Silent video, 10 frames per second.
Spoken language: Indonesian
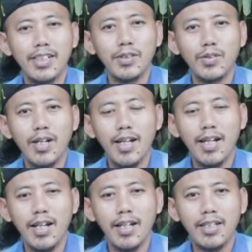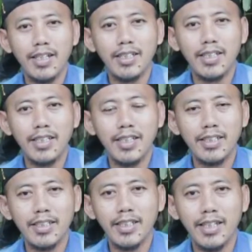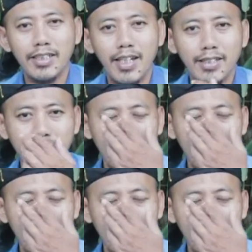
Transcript: dan juga ada kegiatan-kegiatan